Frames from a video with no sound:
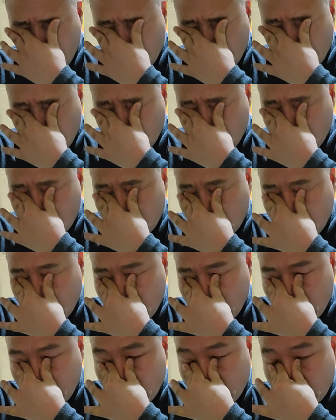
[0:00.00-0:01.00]
그런
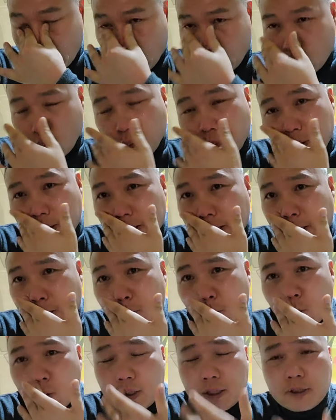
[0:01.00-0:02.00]
사이에 단톡방에
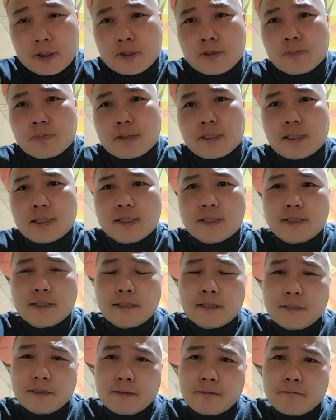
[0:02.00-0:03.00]
카톡이 터졌습니다.
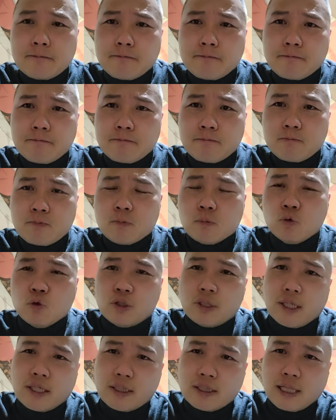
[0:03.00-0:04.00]

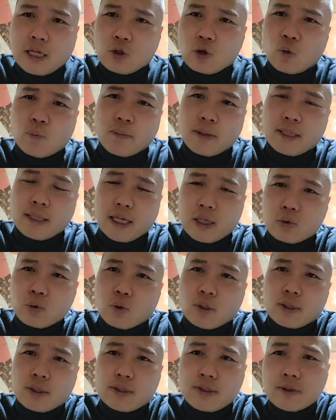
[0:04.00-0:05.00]
문제의 그 단톡방에
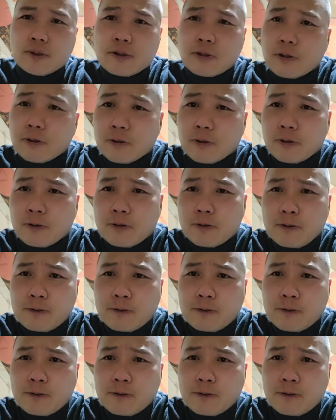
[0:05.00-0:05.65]
카톡이 터졌어요.